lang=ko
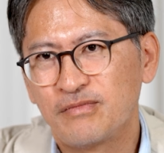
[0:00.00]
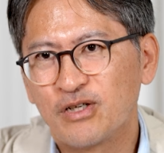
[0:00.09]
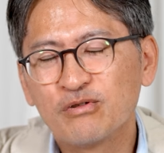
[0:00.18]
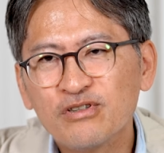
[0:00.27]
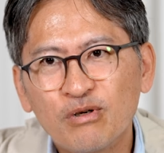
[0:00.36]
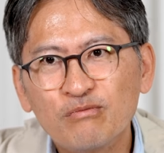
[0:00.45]

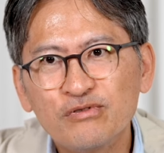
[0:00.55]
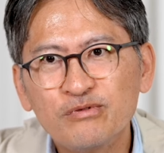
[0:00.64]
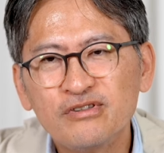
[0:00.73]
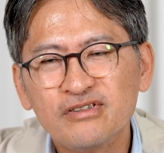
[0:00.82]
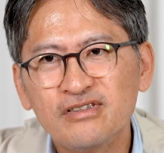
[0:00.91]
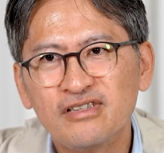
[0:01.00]
바로 그런
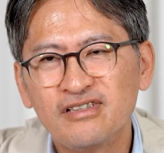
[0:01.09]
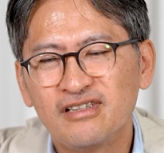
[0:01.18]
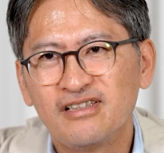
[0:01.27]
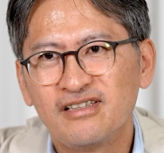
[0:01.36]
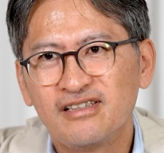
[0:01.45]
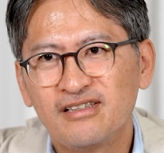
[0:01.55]
부분들을
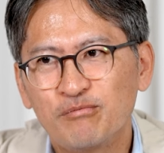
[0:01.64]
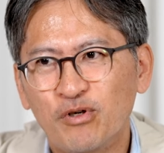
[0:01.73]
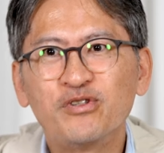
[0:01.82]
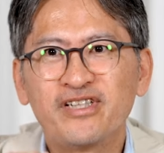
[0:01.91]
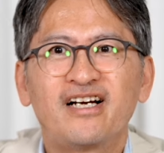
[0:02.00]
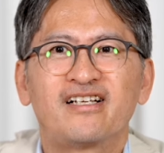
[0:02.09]

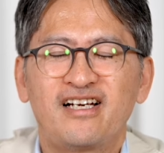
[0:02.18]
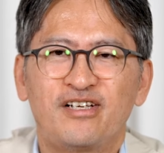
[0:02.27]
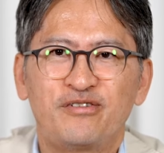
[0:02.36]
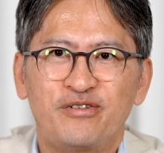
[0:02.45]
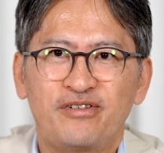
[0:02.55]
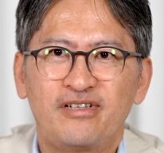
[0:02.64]
먼저 생각해야
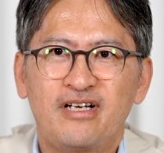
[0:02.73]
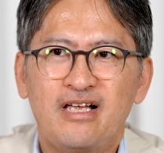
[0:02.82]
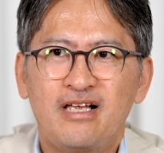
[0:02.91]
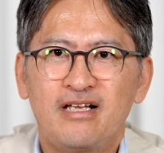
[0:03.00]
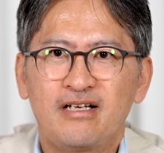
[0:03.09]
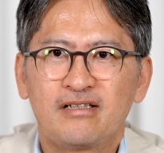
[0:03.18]
돼요.
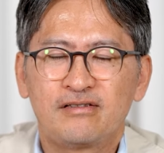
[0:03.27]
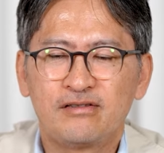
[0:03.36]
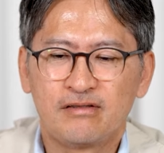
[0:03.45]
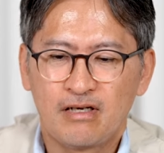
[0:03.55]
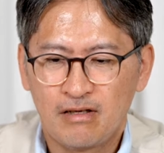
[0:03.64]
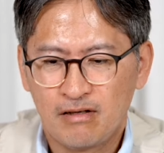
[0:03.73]
즉